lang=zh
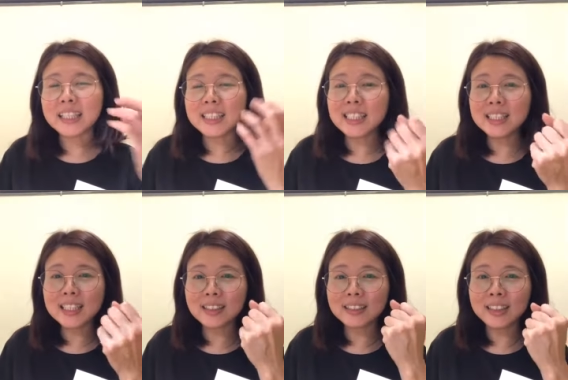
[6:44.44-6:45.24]
给心
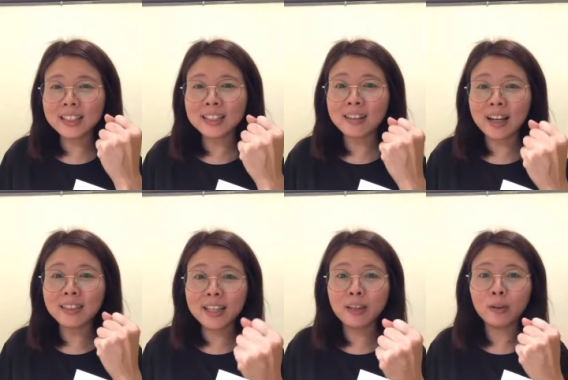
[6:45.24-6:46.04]
脏的一个
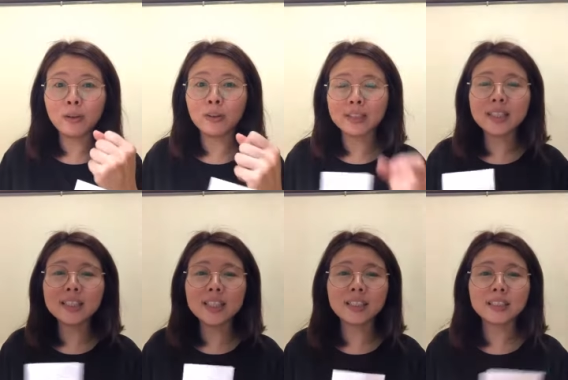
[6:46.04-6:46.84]
燃料哦。大
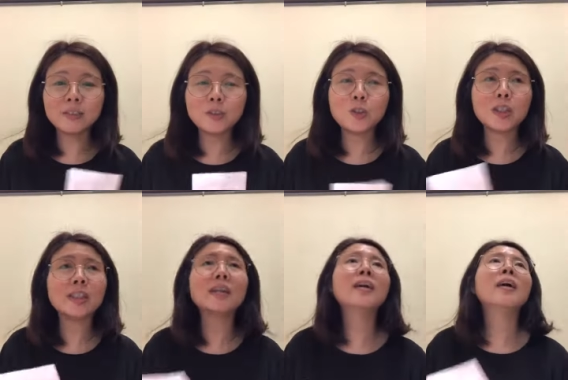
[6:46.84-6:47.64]
家可能会
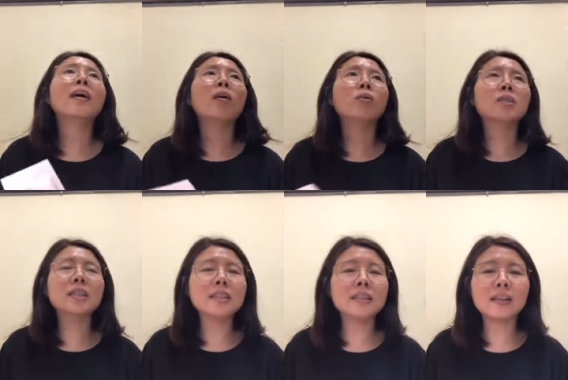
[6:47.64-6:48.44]
觉得，哦，
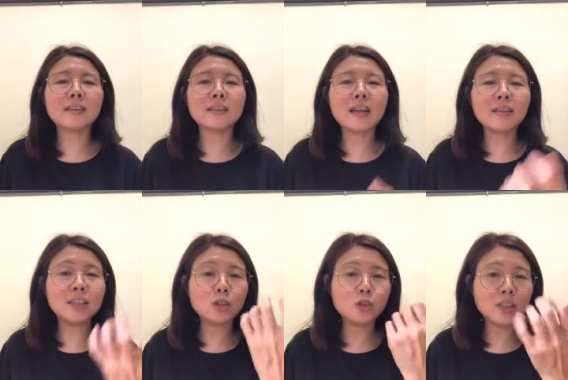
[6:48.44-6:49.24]
心脏到
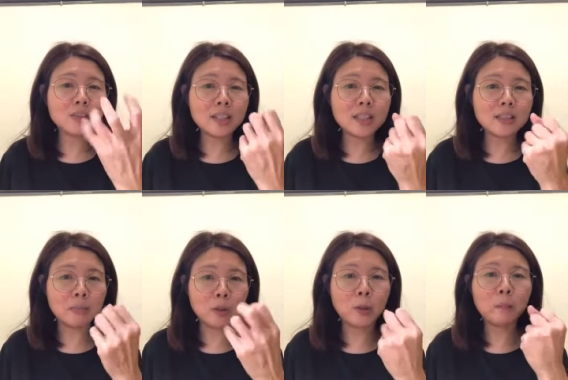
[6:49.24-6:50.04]
底需要些
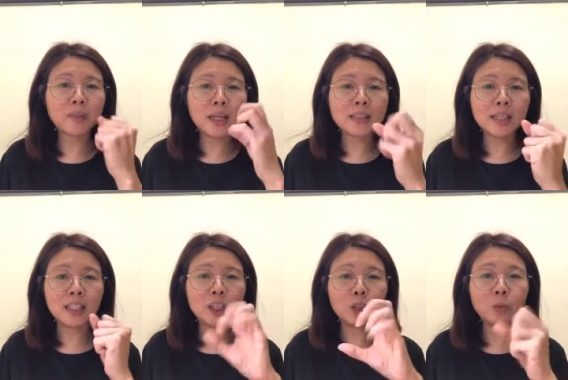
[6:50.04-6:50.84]
什么，它
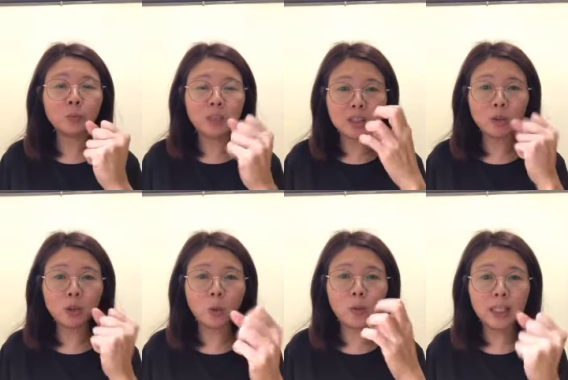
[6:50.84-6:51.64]
才能够比较
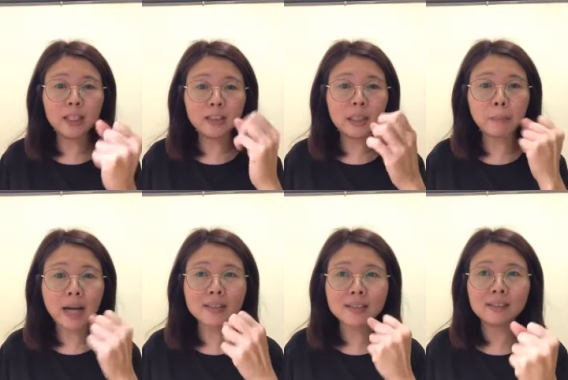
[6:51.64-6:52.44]
有力？那个
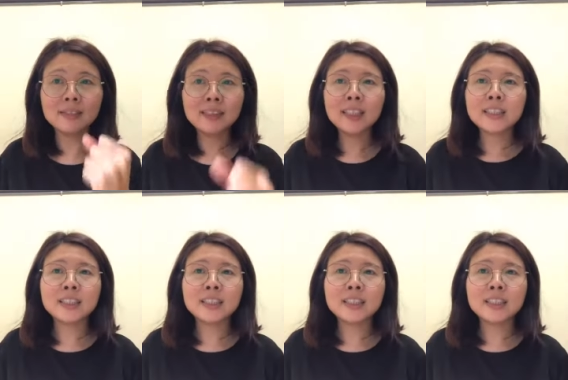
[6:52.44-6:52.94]
muscle，